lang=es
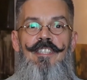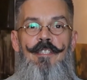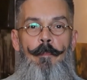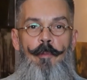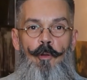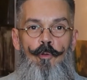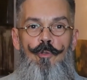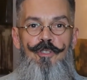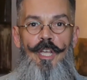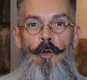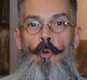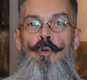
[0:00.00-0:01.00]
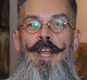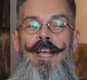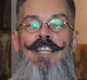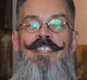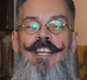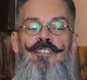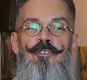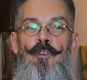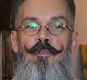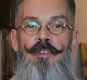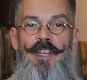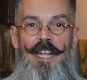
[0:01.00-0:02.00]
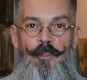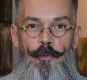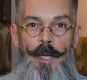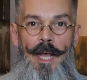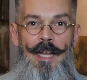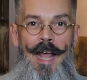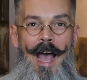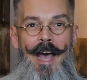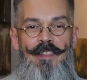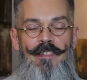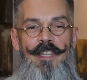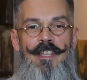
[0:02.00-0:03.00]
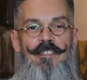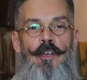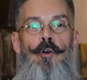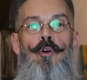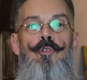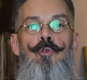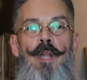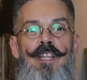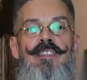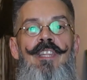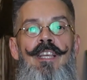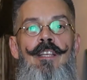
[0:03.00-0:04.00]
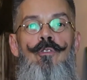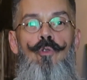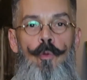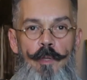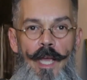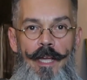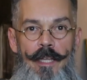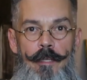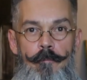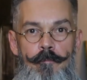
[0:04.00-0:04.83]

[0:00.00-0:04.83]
si se produce una catástrofe natural antes o durante tu viaje?